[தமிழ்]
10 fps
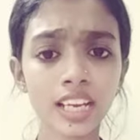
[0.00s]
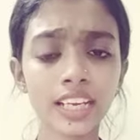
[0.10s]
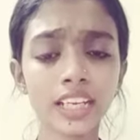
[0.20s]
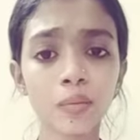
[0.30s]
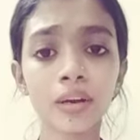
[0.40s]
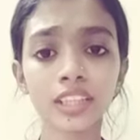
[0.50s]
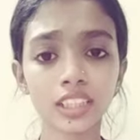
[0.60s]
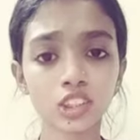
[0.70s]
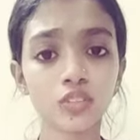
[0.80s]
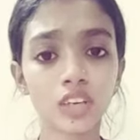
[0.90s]
இருந்த மருந்து
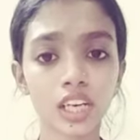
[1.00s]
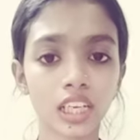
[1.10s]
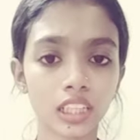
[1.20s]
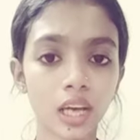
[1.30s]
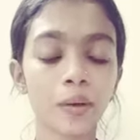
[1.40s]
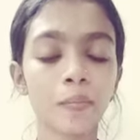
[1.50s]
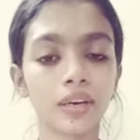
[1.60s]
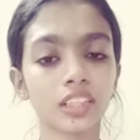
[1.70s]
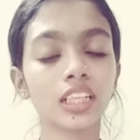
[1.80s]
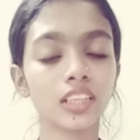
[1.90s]
ஏதாச்சும் ஒர்க் ஆகுதா அப்படின்னு
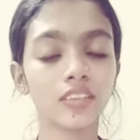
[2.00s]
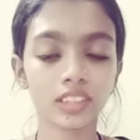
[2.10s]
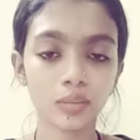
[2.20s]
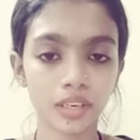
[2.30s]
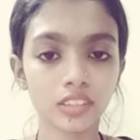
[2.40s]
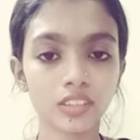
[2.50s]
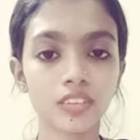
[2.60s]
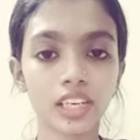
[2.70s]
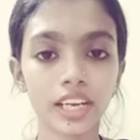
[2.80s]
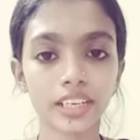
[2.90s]
பார்க்குது அதில் வந்து இந்த மருந்து வந்து
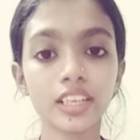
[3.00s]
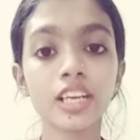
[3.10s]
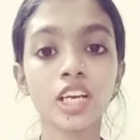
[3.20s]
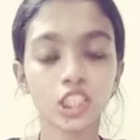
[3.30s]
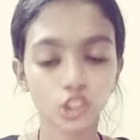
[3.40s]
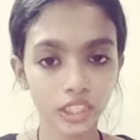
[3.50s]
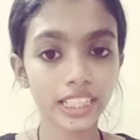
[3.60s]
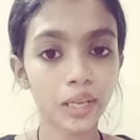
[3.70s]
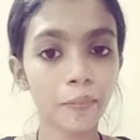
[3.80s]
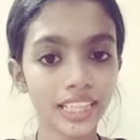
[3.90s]
ஒர்க் ஆயிருக்கு ஸோ
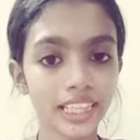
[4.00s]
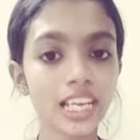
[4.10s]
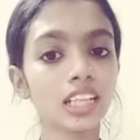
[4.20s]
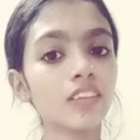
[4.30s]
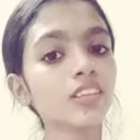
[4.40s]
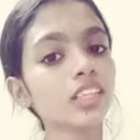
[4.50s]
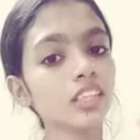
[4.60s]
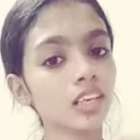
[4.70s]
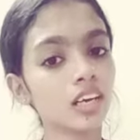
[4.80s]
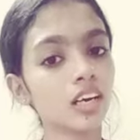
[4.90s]
நம்ம இந்தியாவில் தான் வந்து
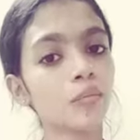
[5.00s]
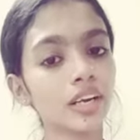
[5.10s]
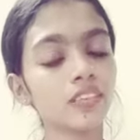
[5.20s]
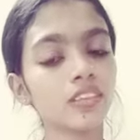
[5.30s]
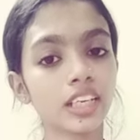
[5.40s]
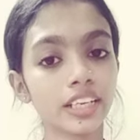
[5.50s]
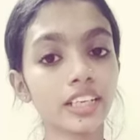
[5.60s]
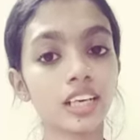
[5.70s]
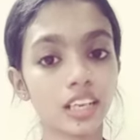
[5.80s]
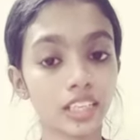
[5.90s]
இந்த மருந்து வந்து நிறைய
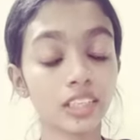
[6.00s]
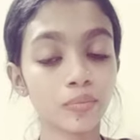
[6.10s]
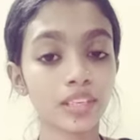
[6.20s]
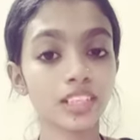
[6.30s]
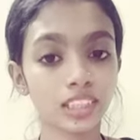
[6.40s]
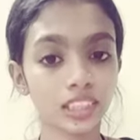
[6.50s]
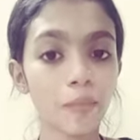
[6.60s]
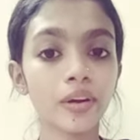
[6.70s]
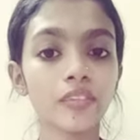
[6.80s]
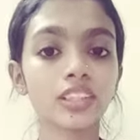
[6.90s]
இந்த இந்த
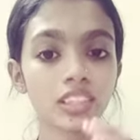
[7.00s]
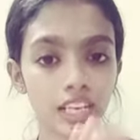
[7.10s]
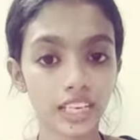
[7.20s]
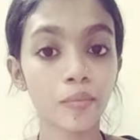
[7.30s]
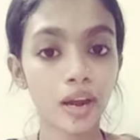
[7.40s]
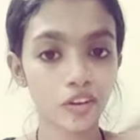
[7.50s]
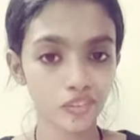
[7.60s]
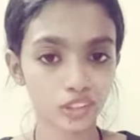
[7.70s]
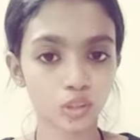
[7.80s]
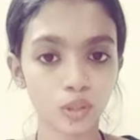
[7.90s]
டேப்லெட் வந்துட்டு நிறைய
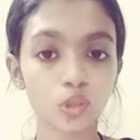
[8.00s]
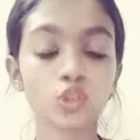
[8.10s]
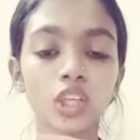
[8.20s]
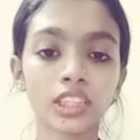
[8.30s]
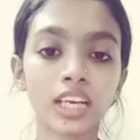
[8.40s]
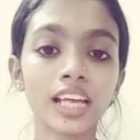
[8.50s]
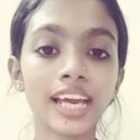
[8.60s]
மேனுஃபேக்சர் பண்ணுறோம் ஸோ அதனால தான்